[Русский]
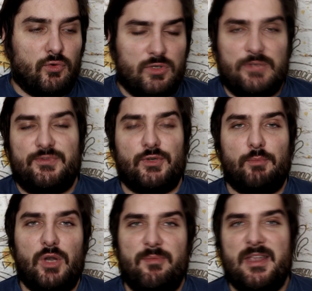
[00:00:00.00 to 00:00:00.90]
Тут все
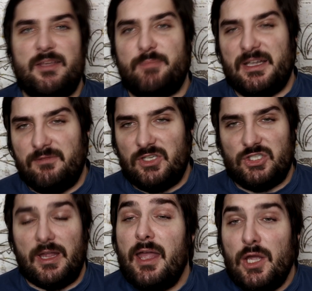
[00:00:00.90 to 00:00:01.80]
более более-менее
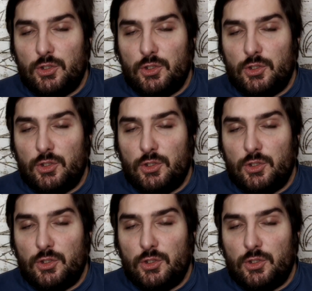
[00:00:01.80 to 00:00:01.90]
привычно.